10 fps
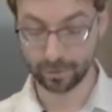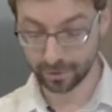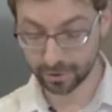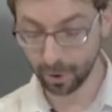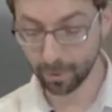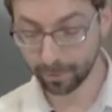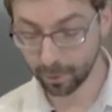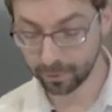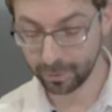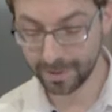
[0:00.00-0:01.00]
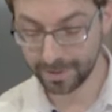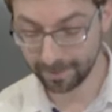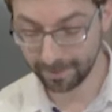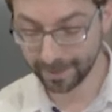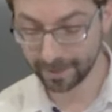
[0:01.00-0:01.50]
sans produits
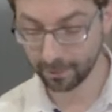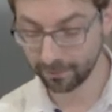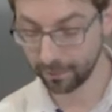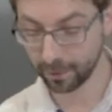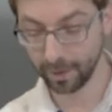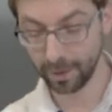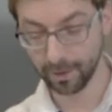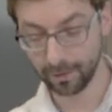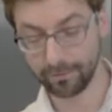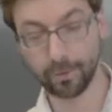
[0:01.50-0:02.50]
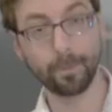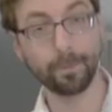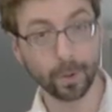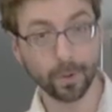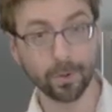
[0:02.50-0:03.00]
chimiques vos, vos
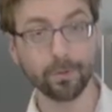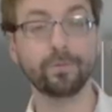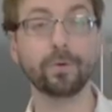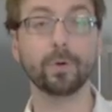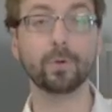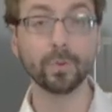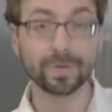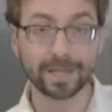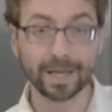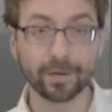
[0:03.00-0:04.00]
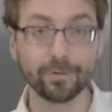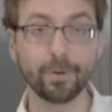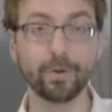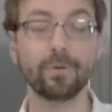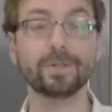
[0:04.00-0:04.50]
pots, vos conserves,
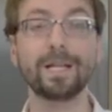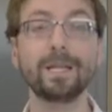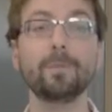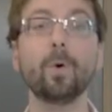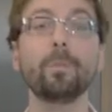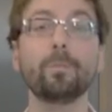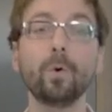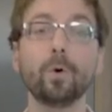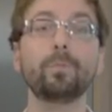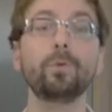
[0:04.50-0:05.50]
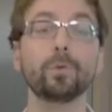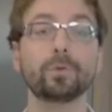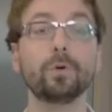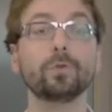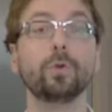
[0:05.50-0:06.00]
vos aliments beaucoup plus
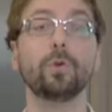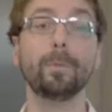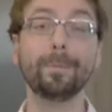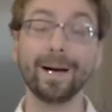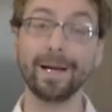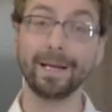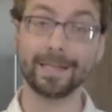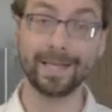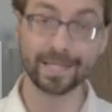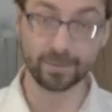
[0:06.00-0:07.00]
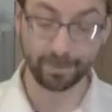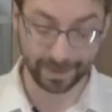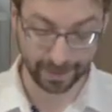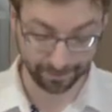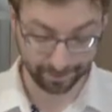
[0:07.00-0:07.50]
longtemps, de ne pas
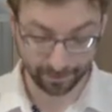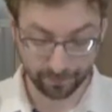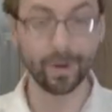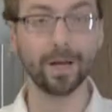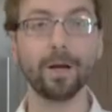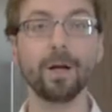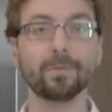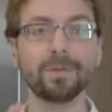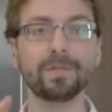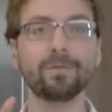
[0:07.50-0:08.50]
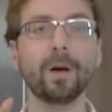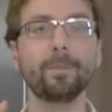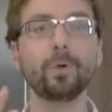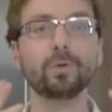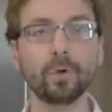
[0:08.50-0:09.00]
gaspiller. Voilà, ça vous avez un
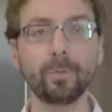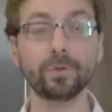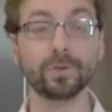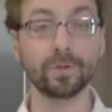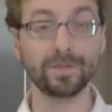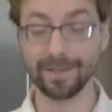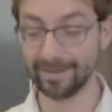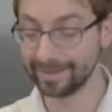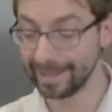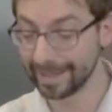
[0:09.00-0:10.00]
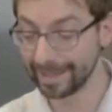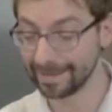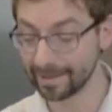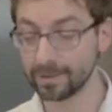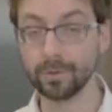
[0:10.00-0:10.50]
peu le topo de ce que c'est une
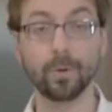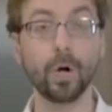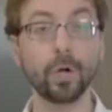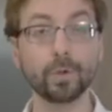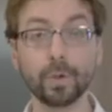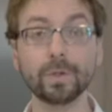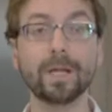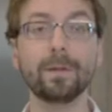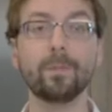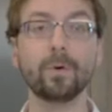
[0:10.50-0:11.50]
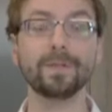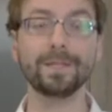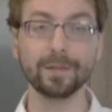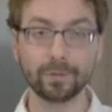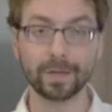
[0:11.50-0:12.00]
stérilisation totalement
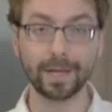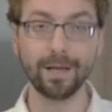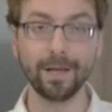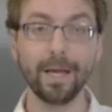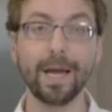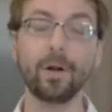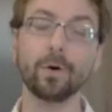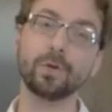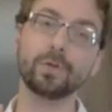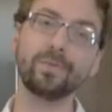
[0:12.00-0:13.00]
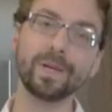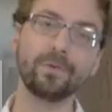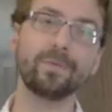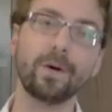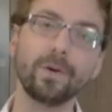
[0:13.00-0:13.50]
naturelle. Alors je fais
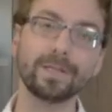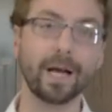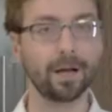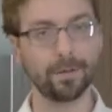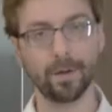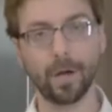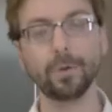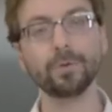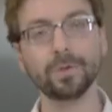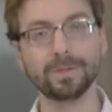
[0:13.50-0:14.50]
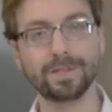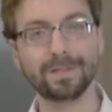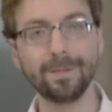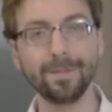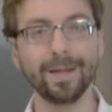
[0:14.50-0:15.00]
référence à un autre
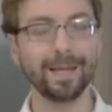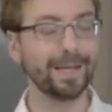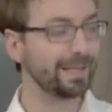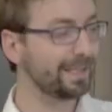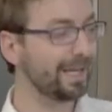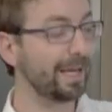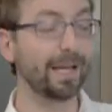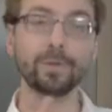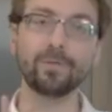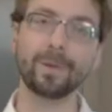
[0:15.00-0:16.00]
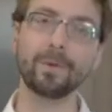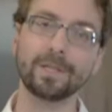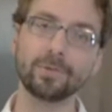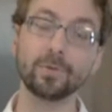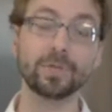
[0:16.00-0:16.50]
système qui est la
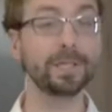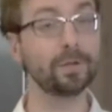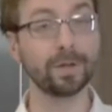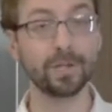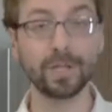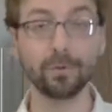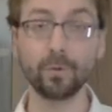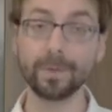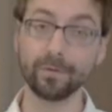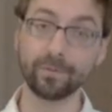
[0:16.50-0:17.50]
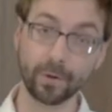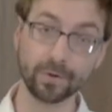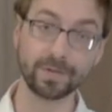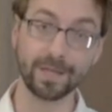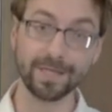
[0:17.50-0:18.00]
lactofermentation. Donc j'ai découvert une chaîne YouTube qui est
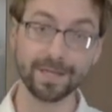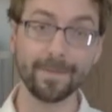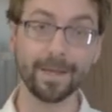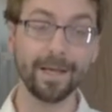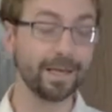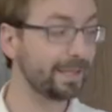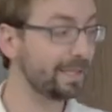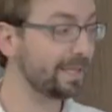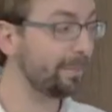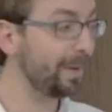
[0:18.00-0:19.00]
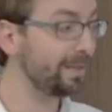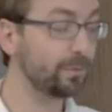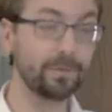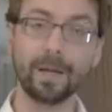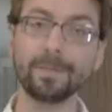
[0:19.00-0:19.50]
française, qui s'appelle,
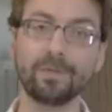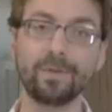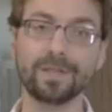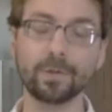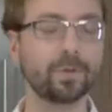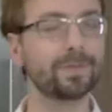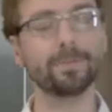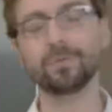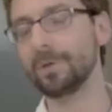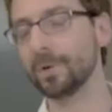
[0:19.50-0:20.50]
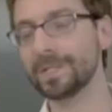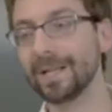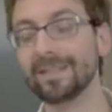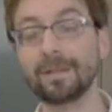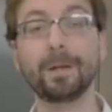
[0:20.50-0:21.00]
c'est une dame qui fait ça, je trouve ça absolument
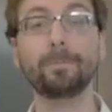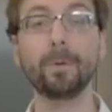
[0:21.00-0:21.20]
génial, ça s'appelle